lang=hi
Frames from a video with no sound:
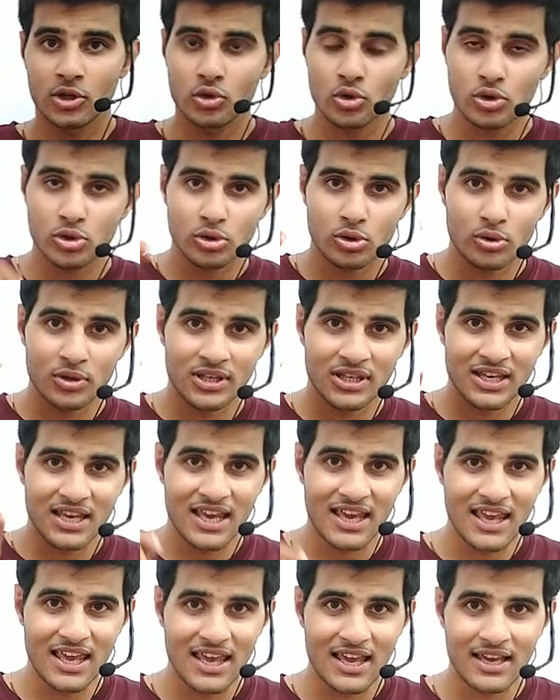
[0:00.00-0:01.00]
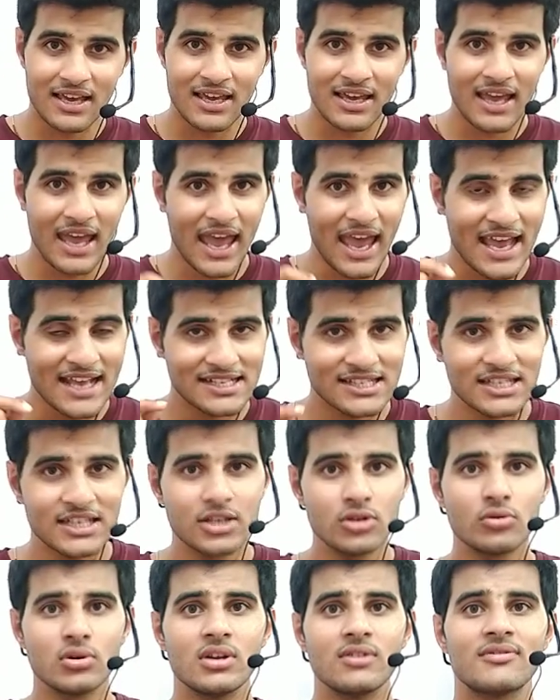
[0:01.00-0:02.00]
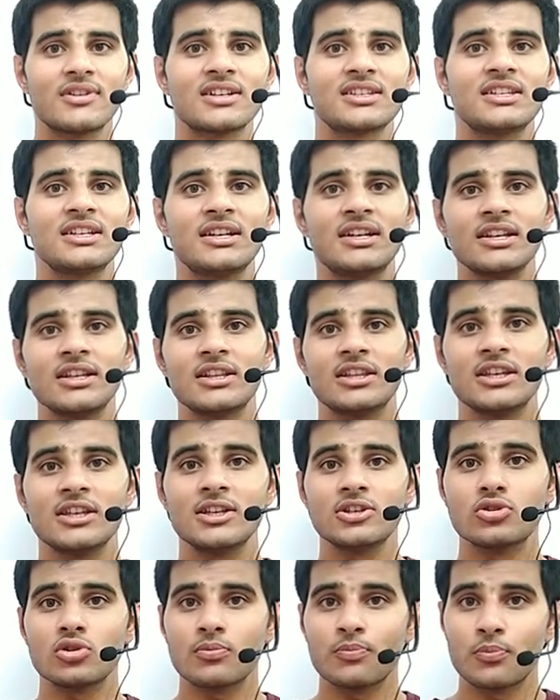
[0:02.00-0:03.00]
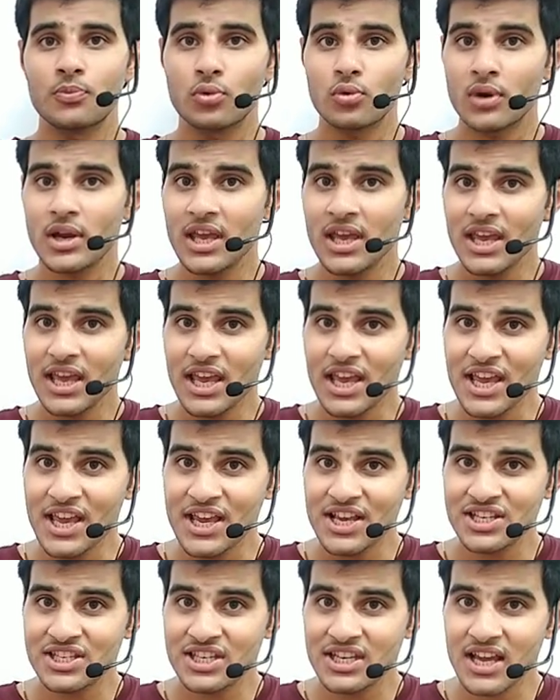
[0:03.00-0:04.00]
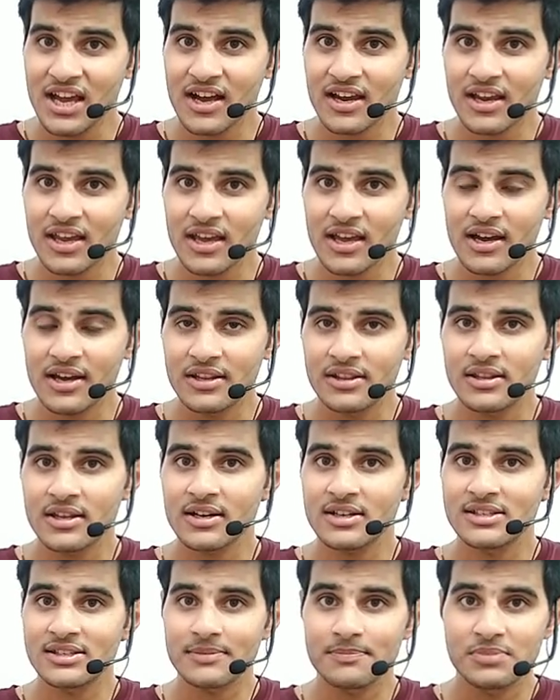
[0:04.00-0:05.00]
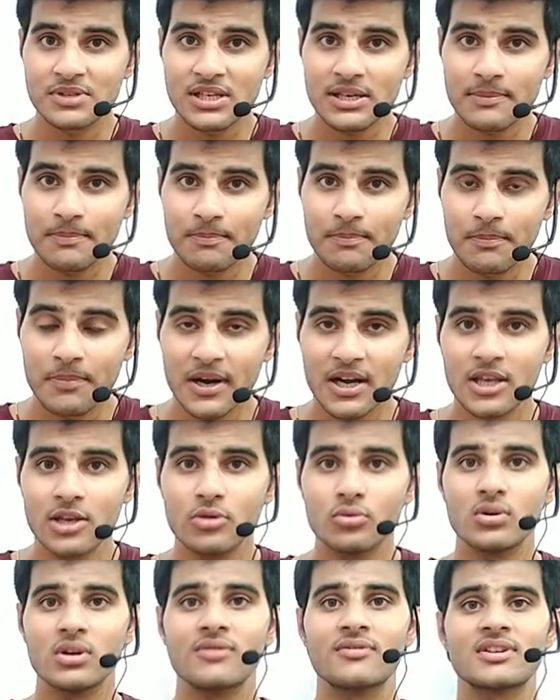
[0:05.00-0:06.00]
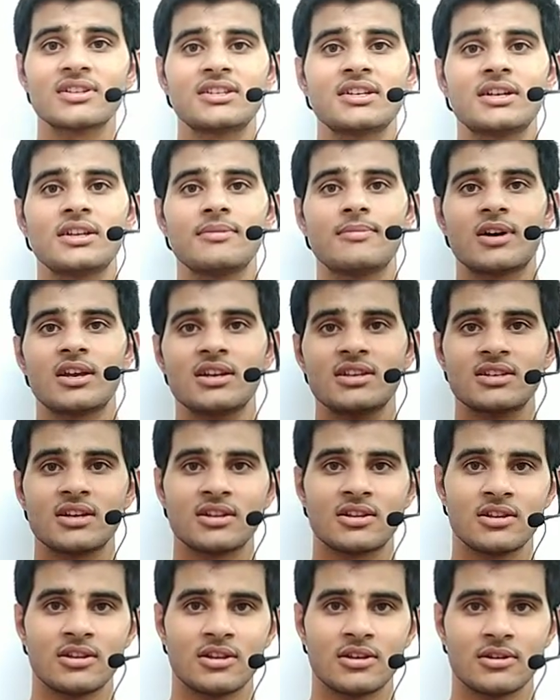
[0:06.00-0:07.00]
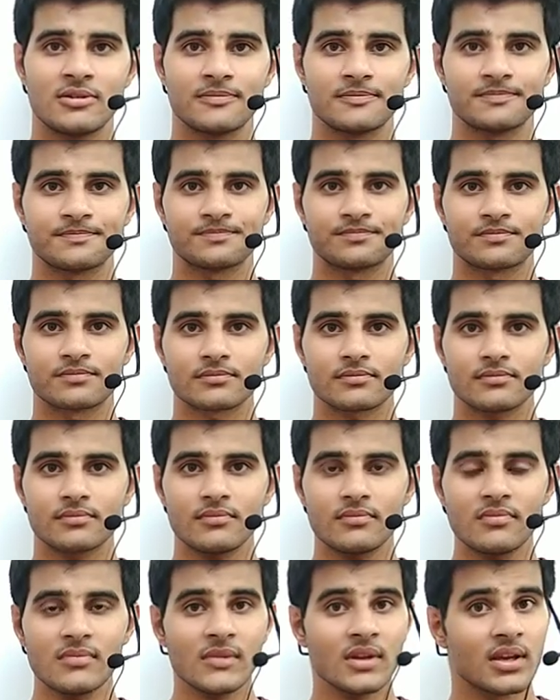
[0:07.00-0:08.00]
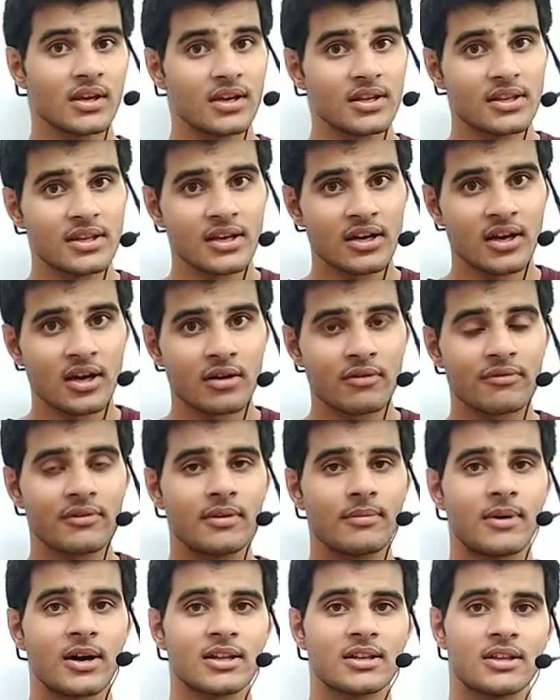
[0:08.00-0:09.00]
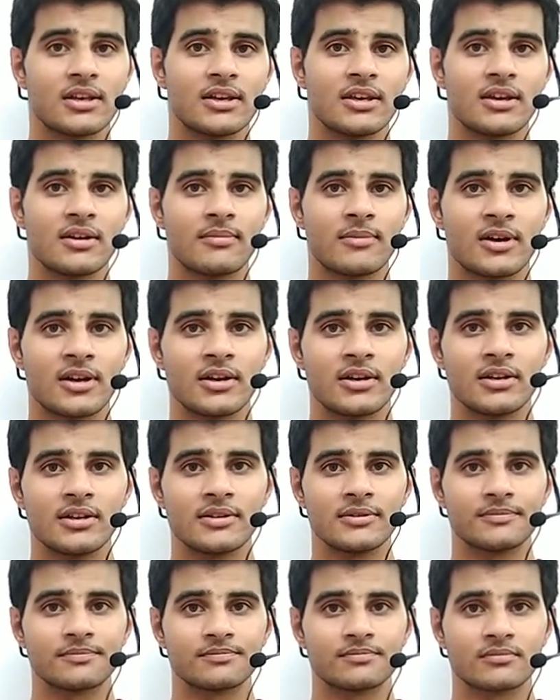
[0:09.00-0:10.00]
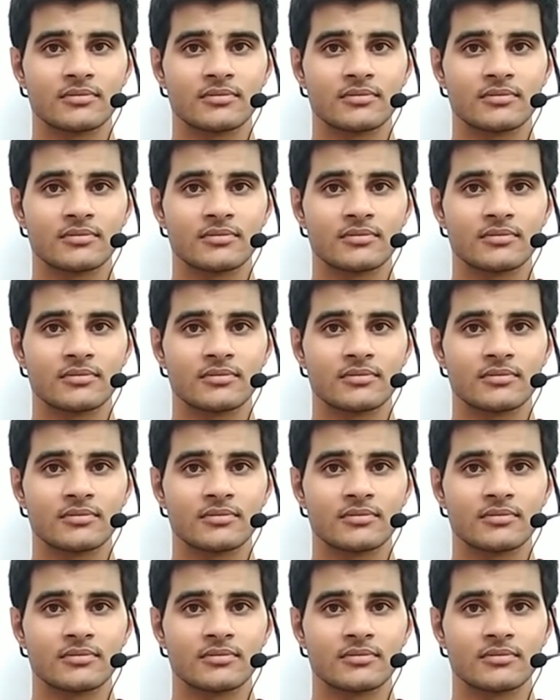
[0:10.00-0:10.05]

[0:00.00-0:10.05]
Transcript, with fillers: दोस्तों ये एक ऐसी यूनिवर्सिटी थी जो पूरे एशिया के अंदर सबसे बड़ी यूनिवर्सिटी मानी जाती थी कितने गर्व की बात है ये हमारे लिए